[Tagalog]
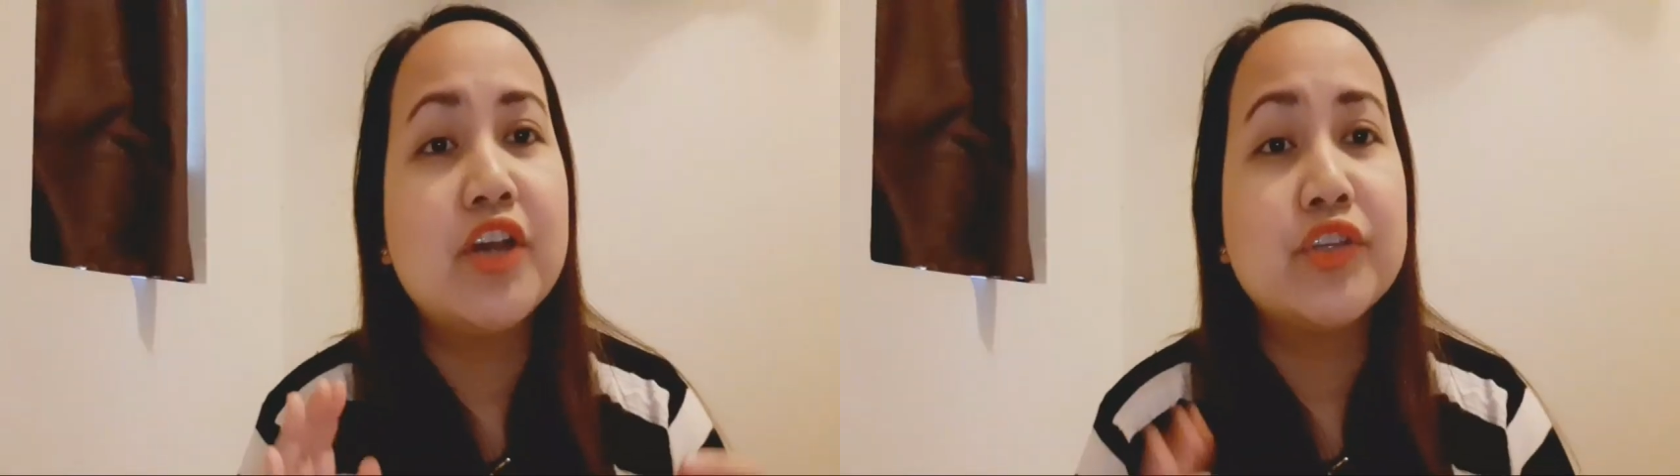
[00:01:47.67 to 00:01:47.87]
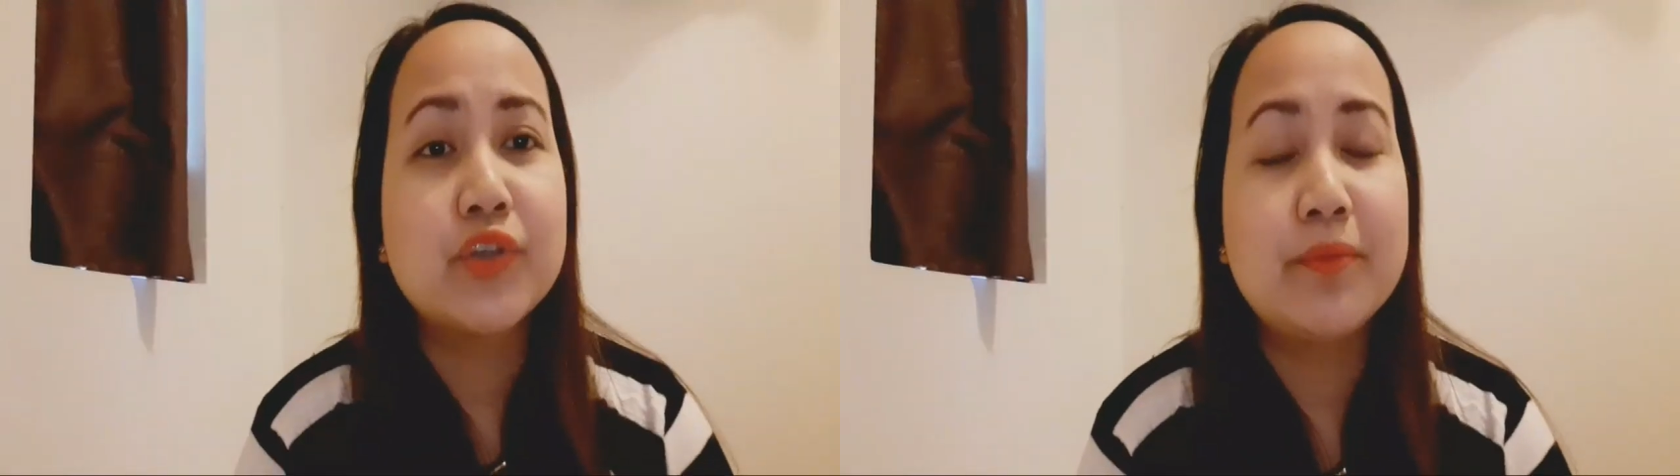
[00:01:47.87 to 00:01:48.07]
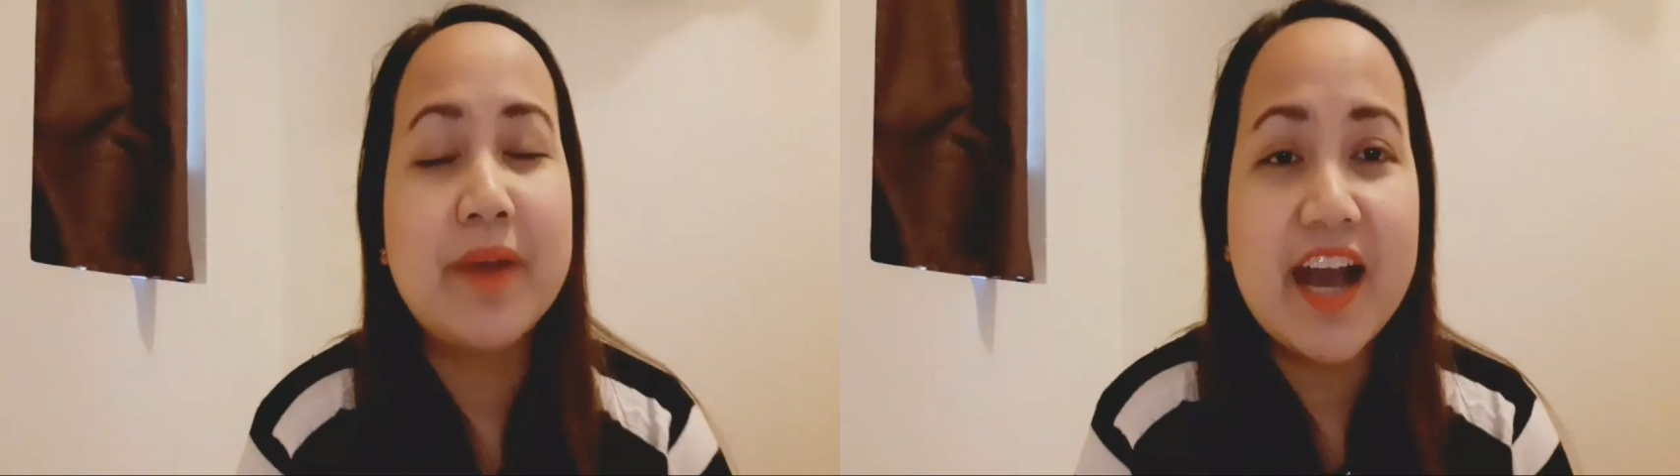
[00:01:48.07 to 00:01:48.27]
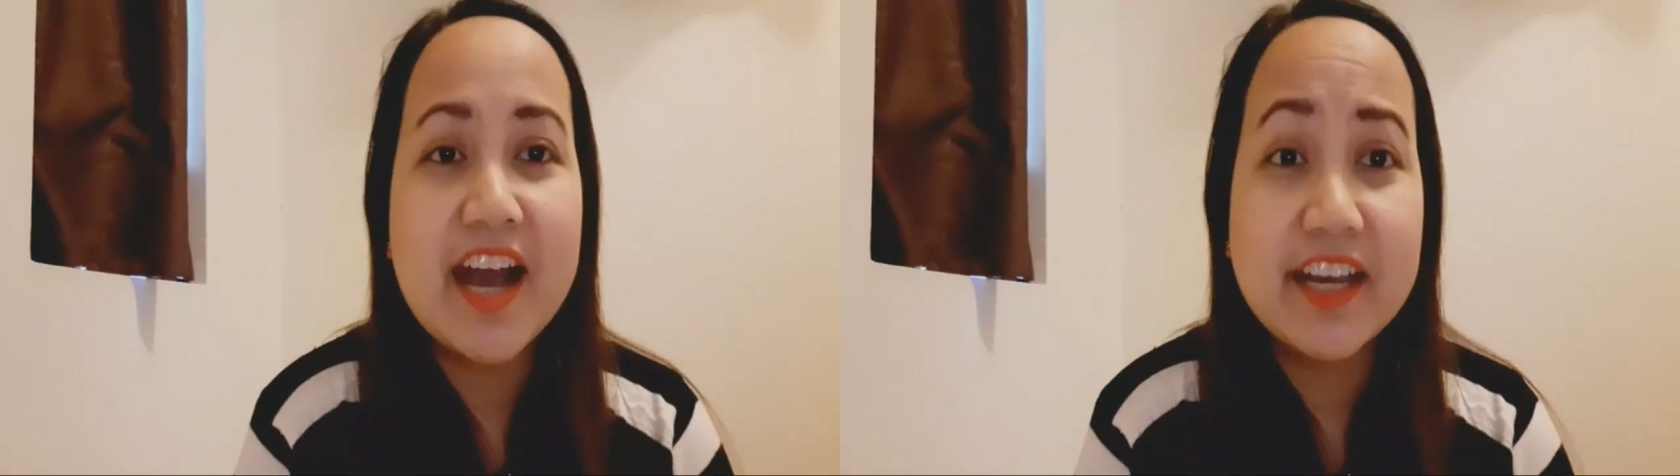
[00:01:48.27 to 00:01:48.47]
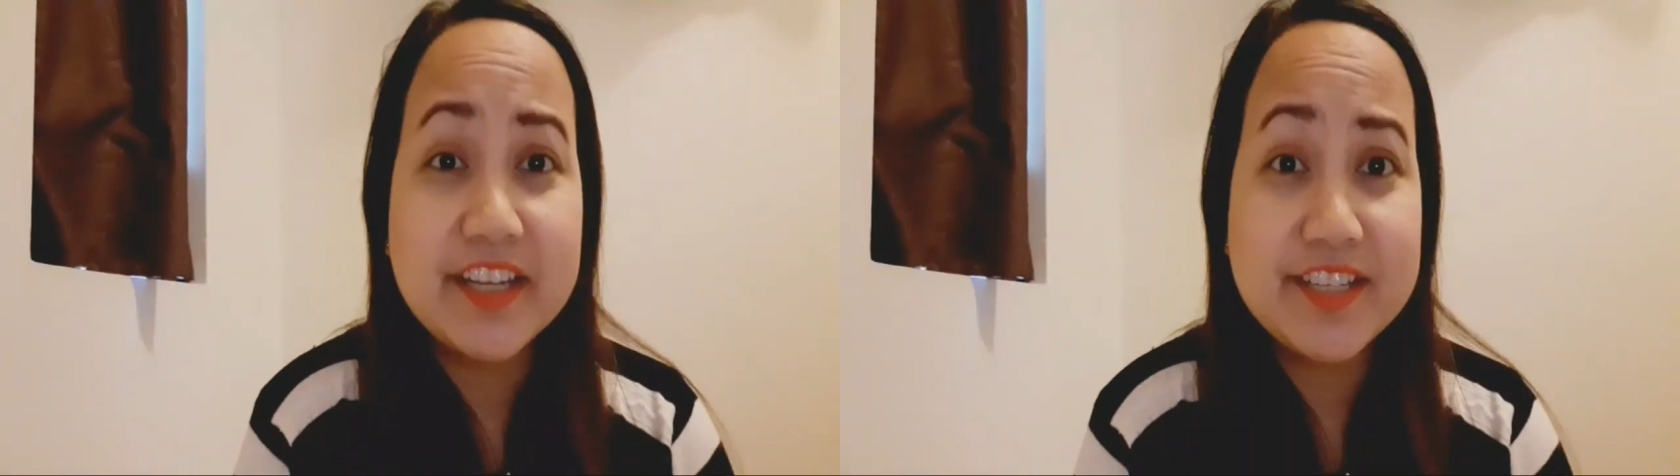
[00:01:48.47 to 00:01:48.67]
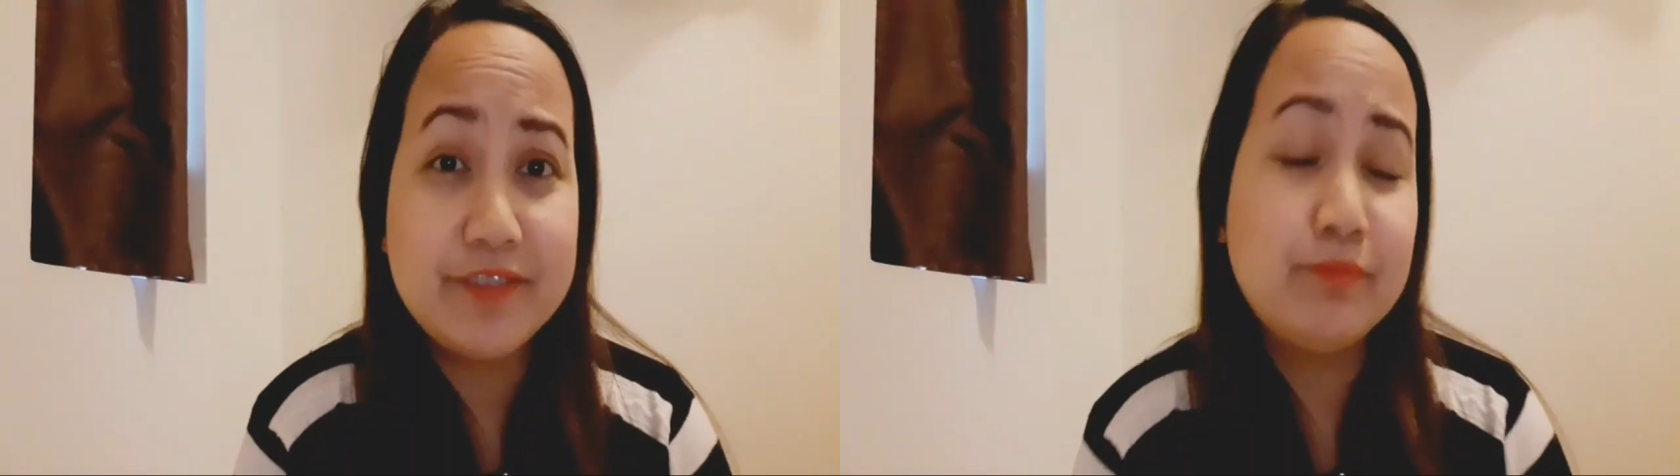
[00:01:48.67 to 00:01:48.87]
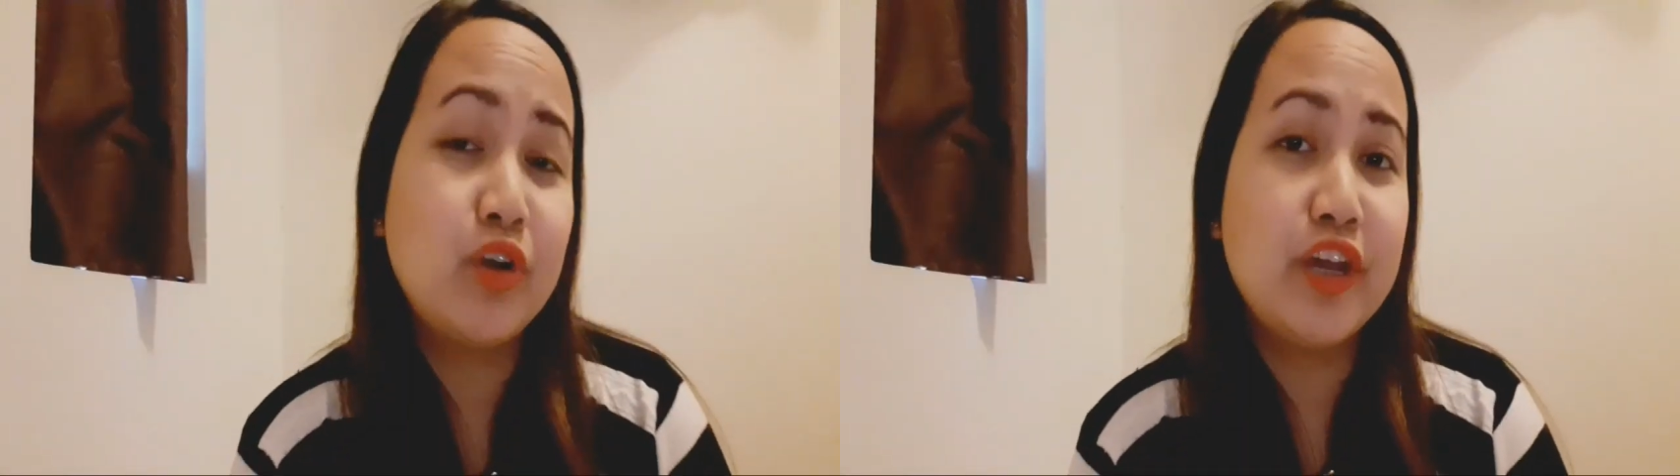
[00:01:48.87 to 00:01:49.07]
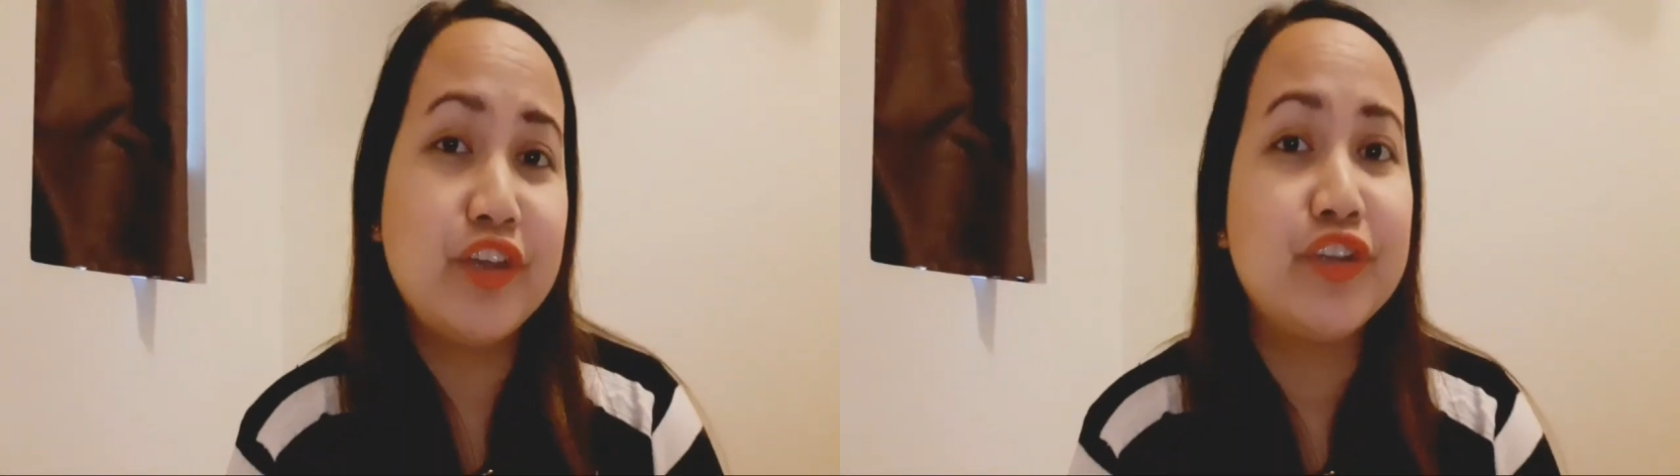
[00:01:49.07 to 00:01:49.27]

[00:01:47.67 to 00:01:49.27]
So makaka-receive po kayo